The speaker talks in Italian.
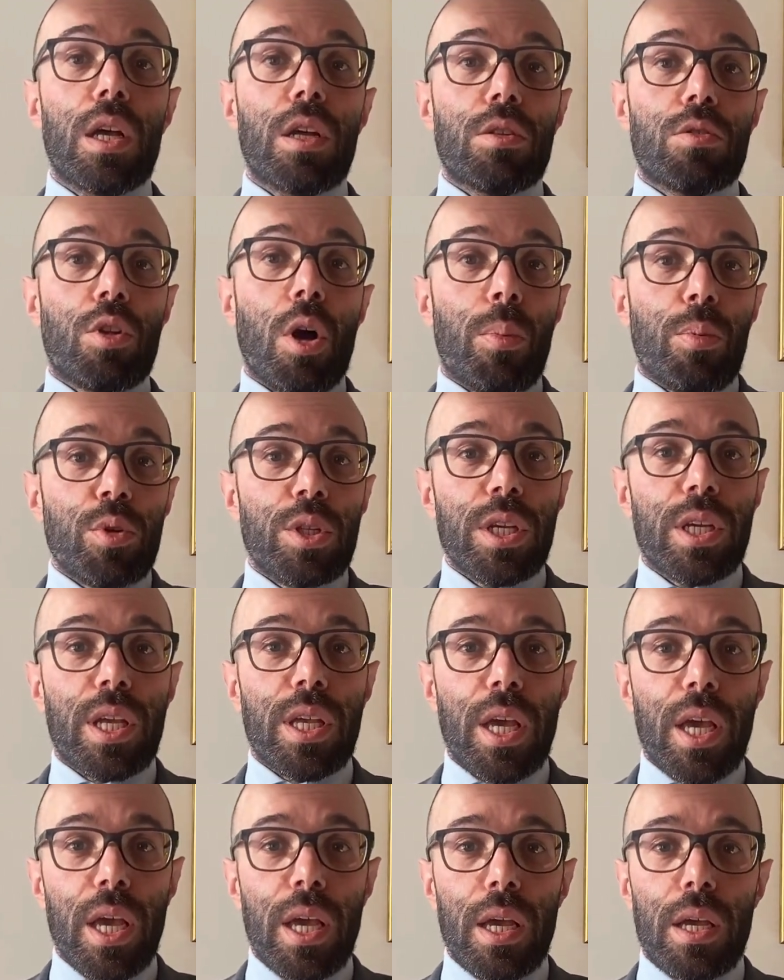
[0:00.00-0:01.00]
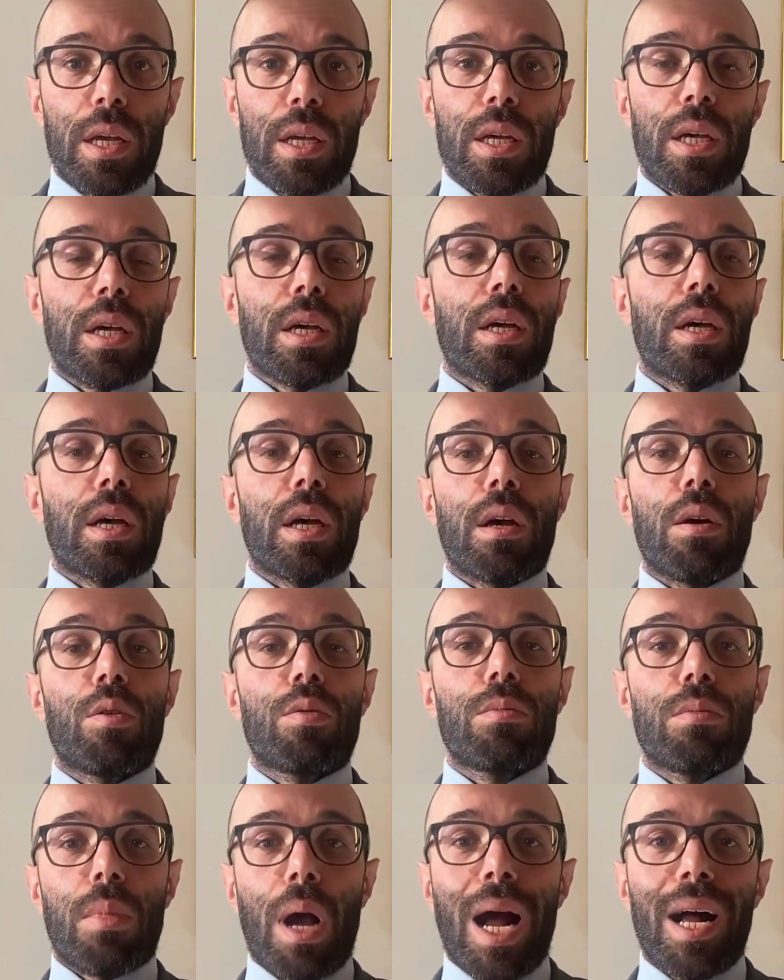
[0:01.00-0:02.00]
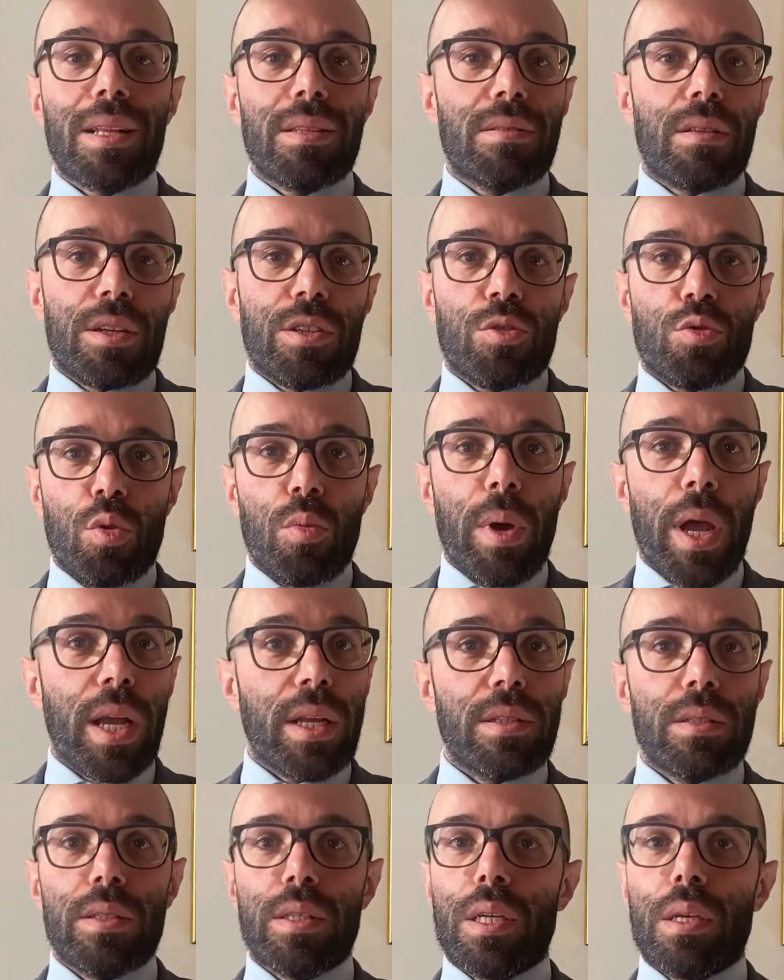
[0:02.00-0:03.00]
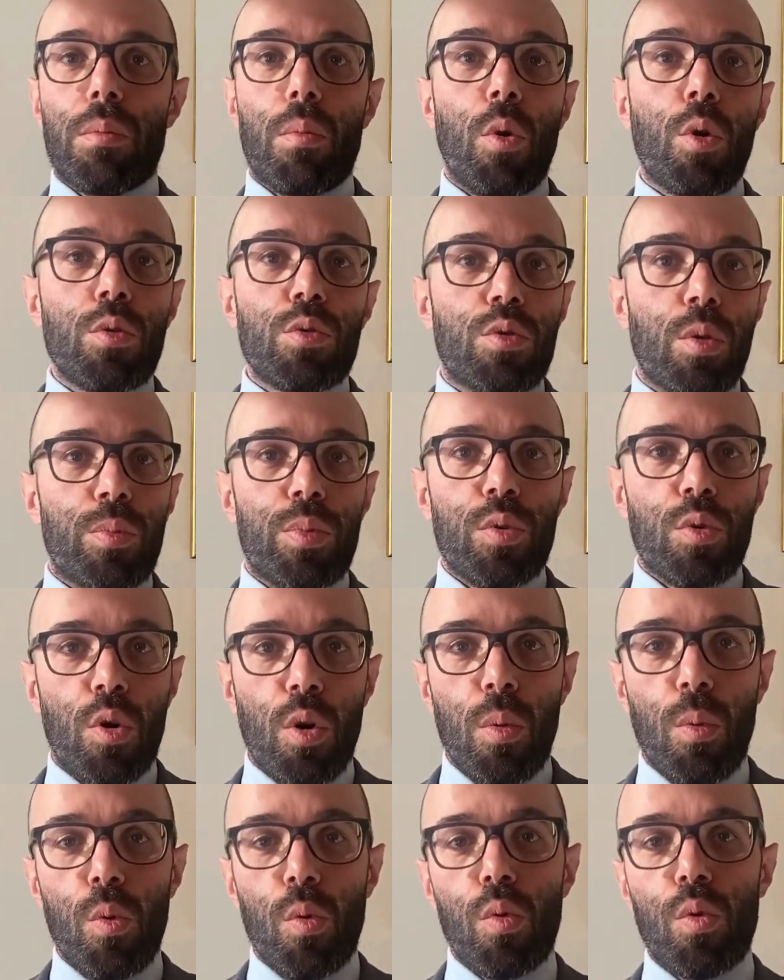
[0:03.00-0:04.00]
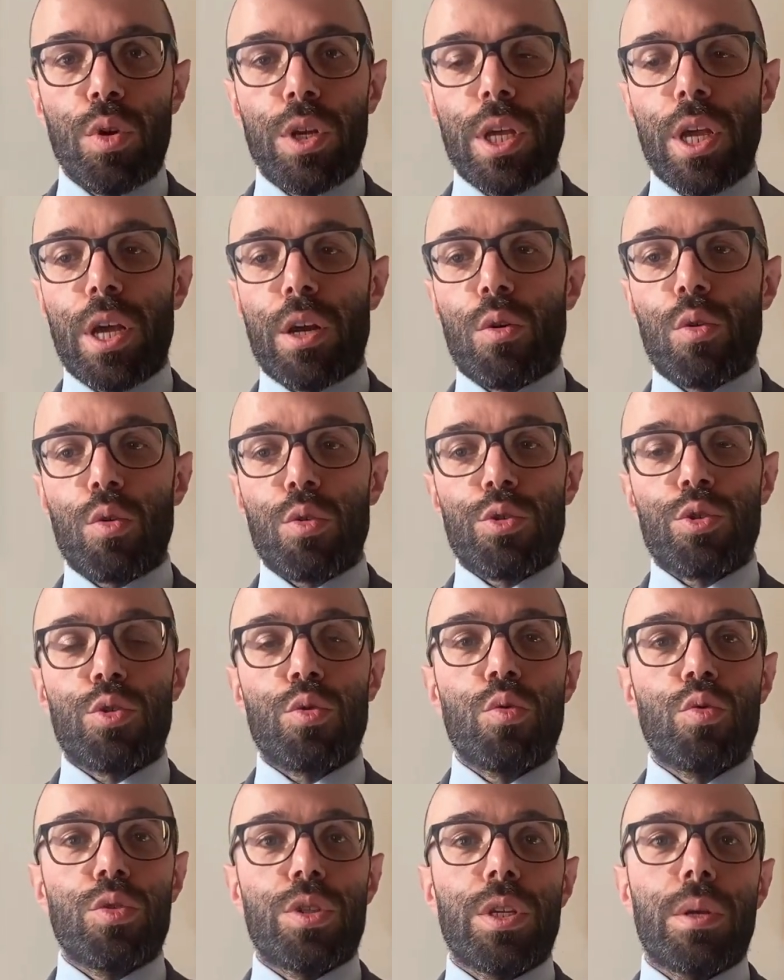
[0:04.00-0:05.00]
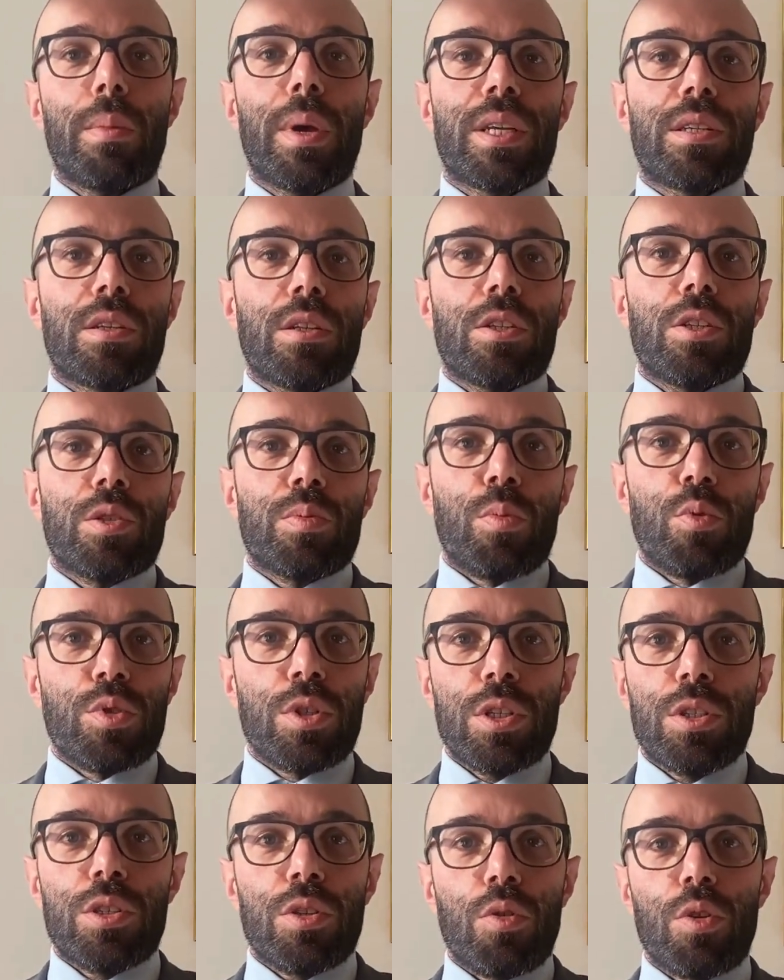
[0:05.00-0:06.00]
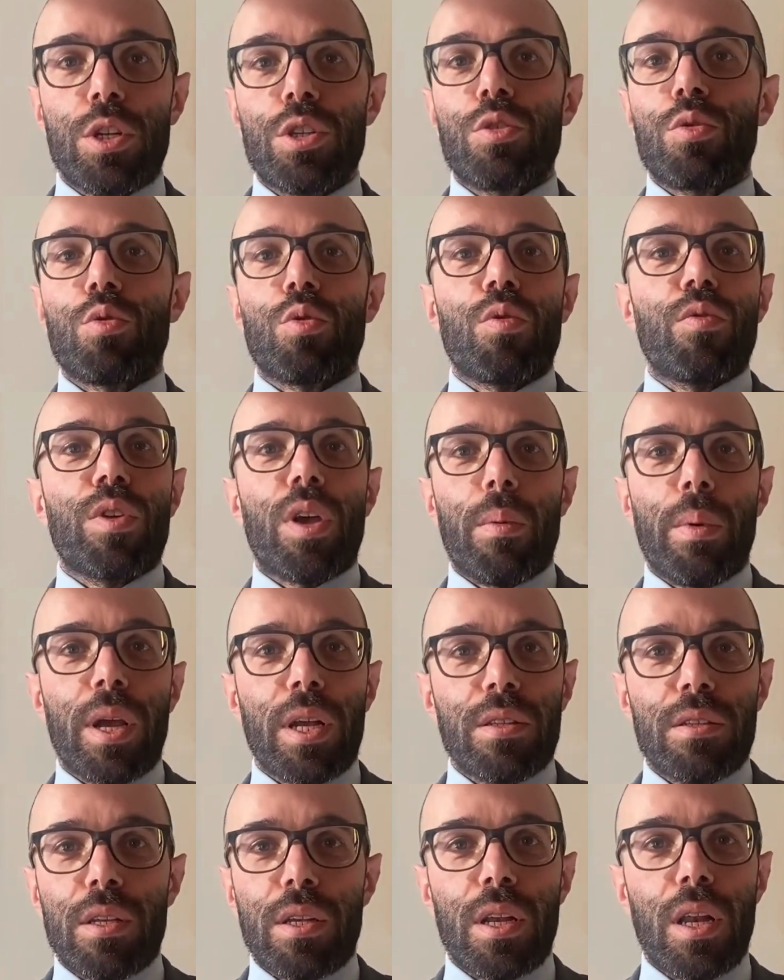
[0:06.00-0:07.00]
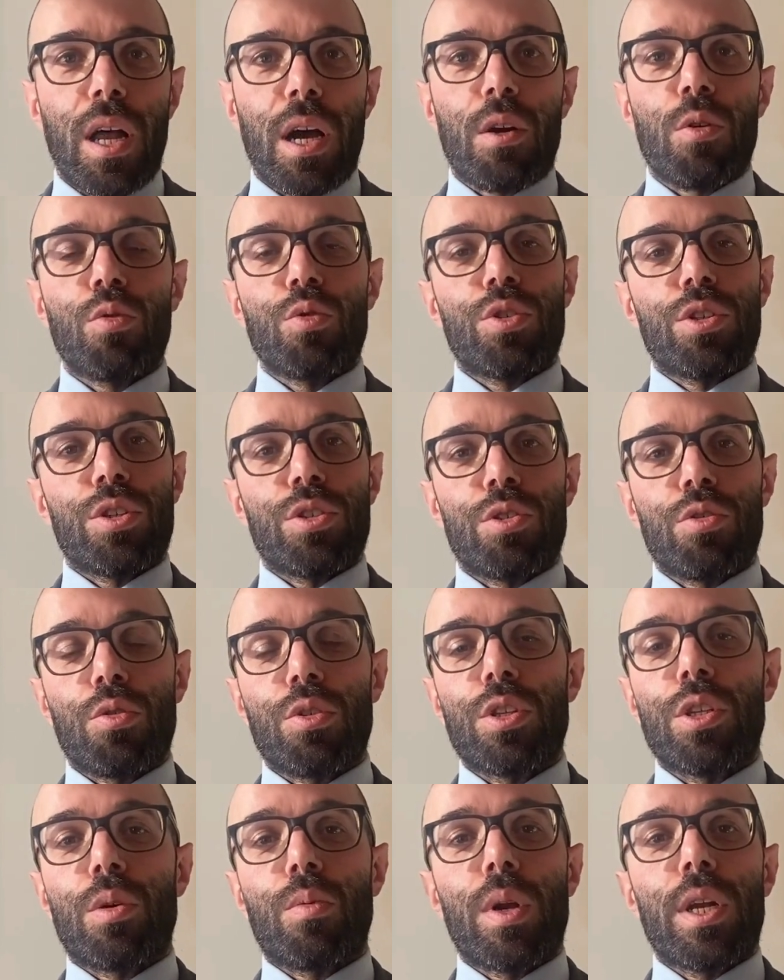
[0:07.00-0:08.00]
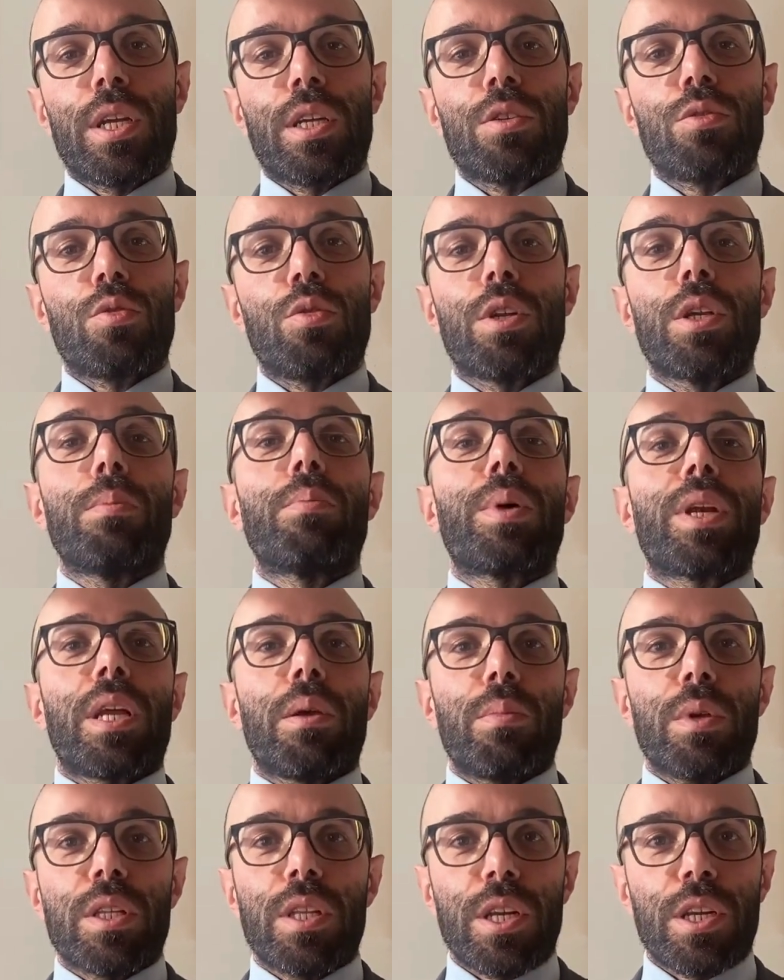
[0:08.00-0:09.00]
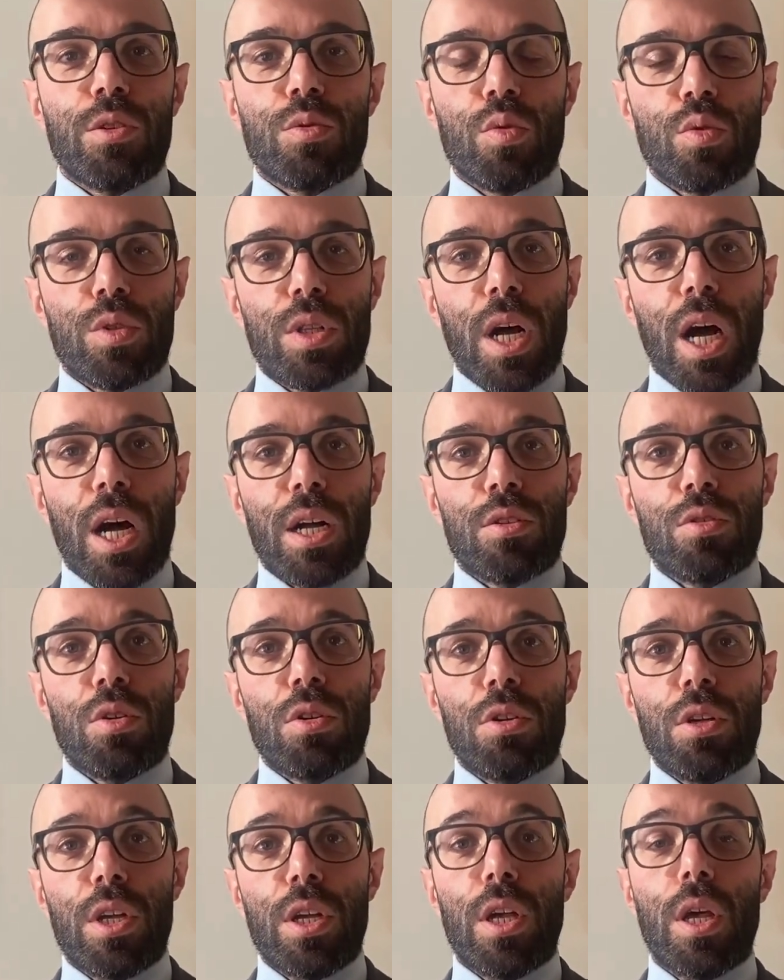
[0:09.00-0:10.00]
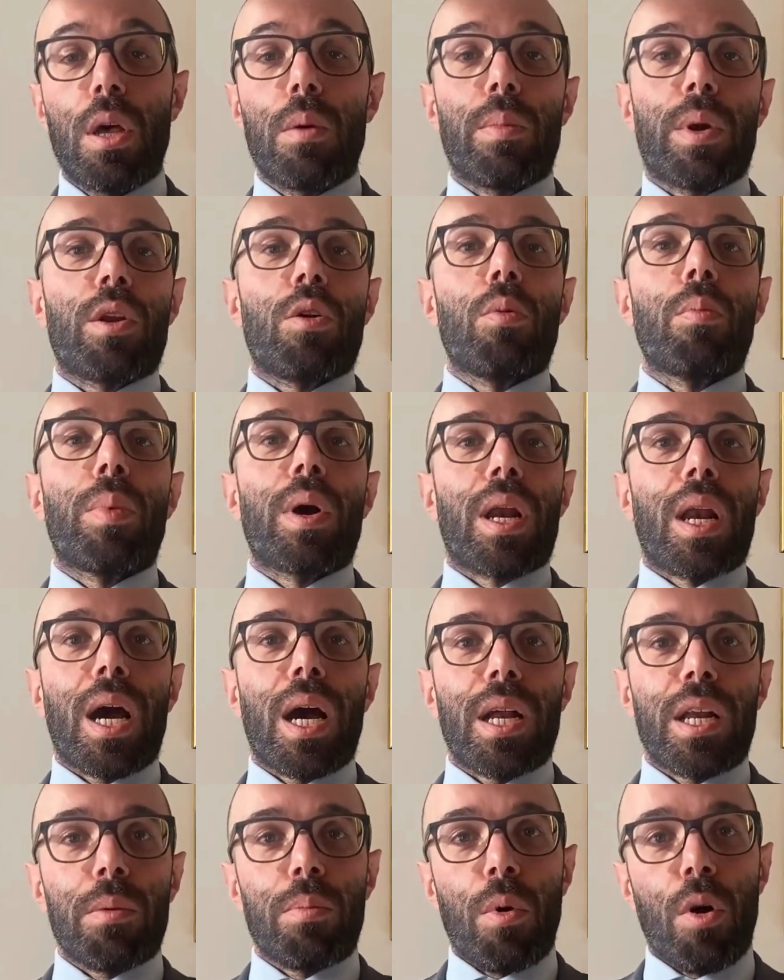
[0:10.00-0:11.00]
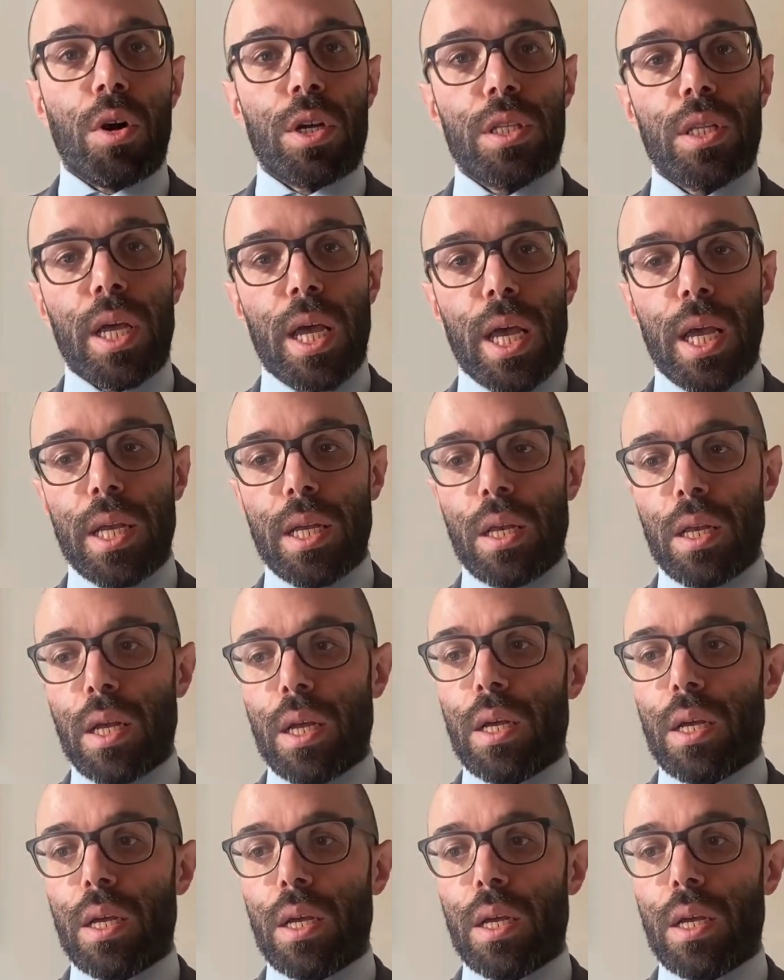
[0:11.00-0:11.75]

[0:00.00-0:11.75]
Dopodiché eh, altri strumenti molto più comuni e conosciuti messi a disposizione sono ovviamente la concessione di quelli che sono i premi di risultato, per non parlare poi dei,